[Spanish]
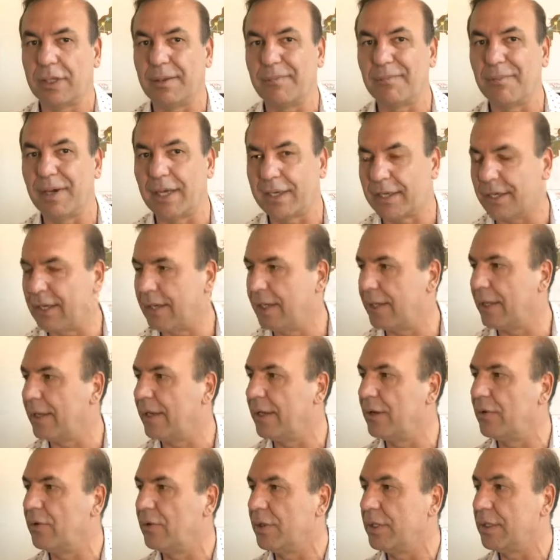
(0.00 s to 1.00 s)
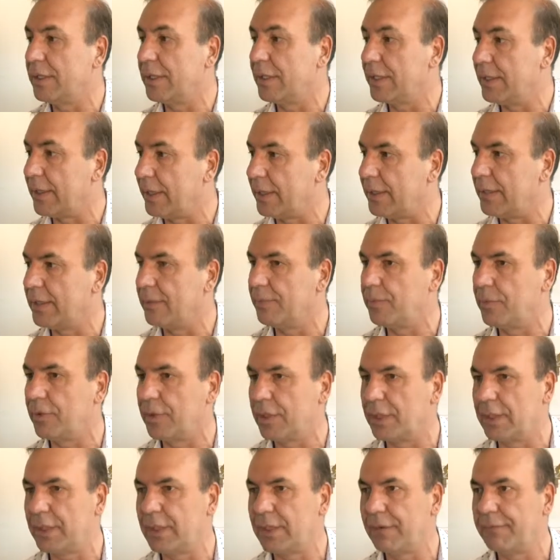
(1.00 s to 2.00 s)
que más requieren los intendentes,
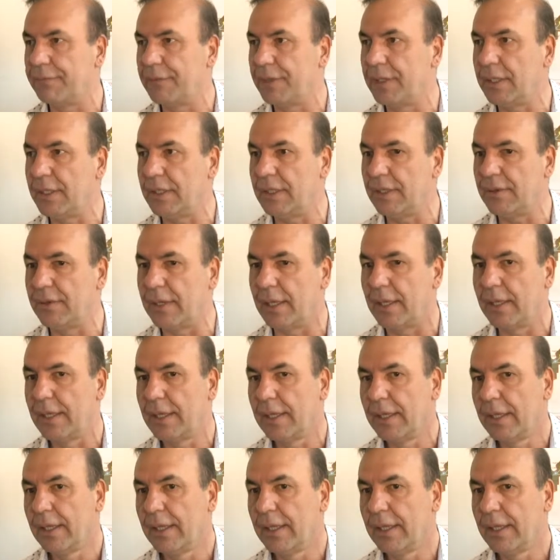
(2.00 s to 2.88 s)
porque en definitiva